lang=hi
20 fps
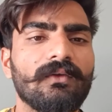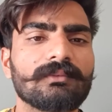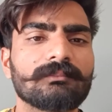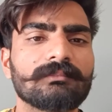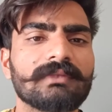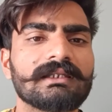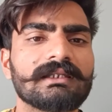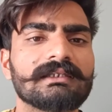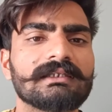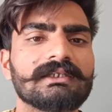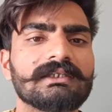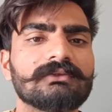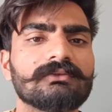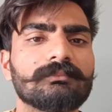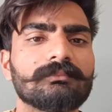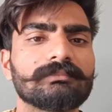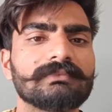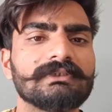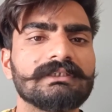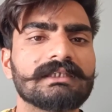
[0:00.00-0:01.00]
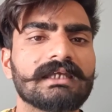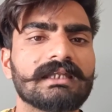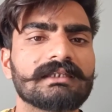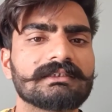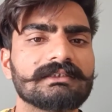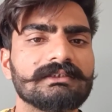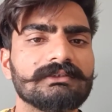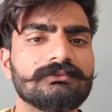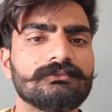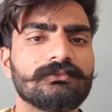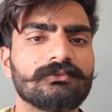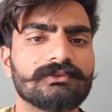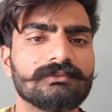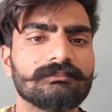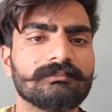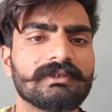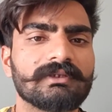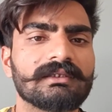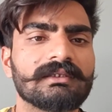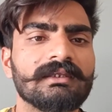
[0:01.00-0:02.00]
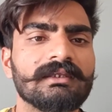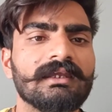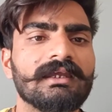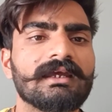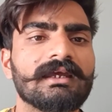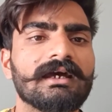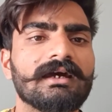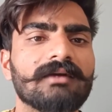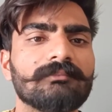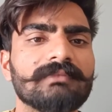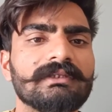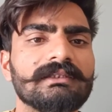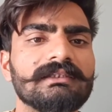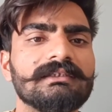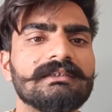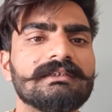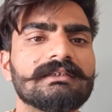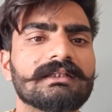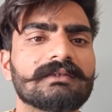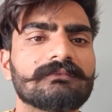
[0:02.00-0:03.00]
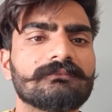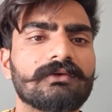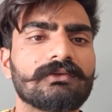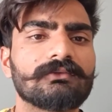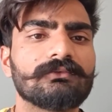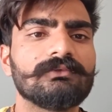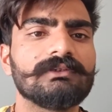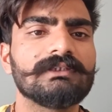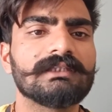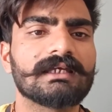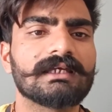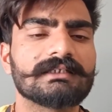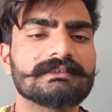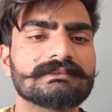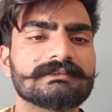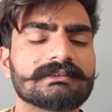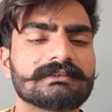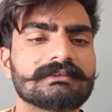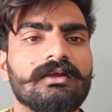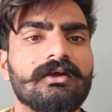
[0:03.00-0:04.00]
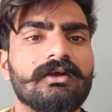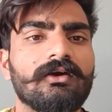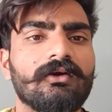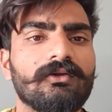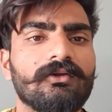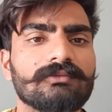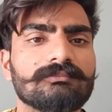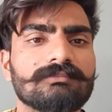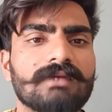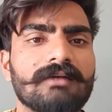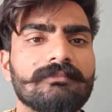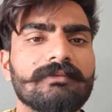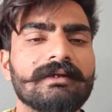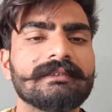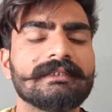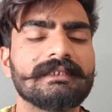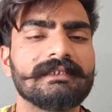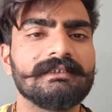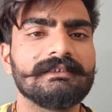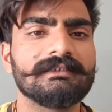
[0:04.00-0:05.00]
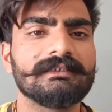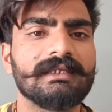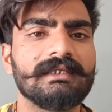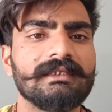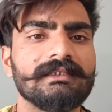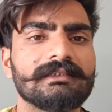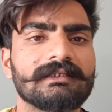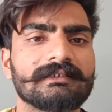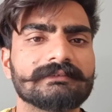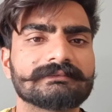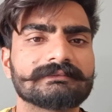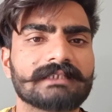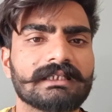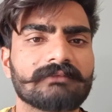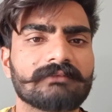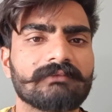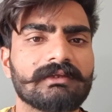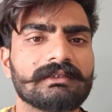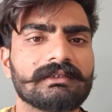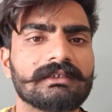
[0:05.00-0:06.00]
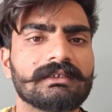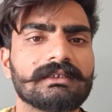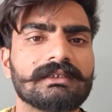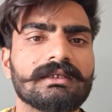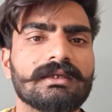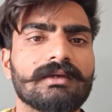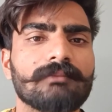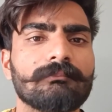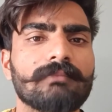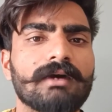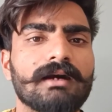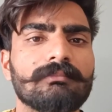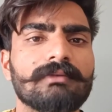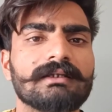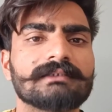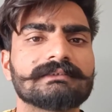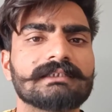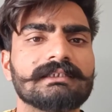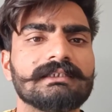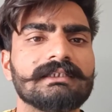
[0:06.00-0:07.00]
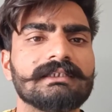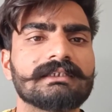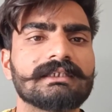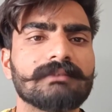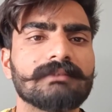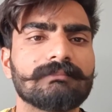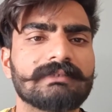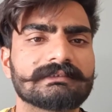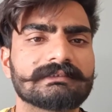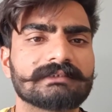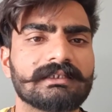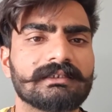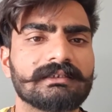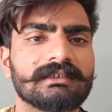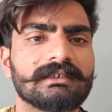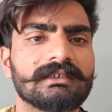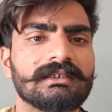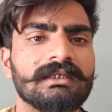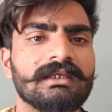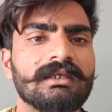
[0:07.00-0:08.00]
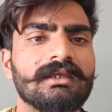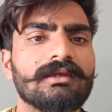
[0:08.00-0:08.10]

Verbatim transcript: और मरेंगे तो अपनी यार की गोद में हमें नहीं करवानो इलाज और बाबा नहीं गए इलाज करवाने बाबा चले गए बसाने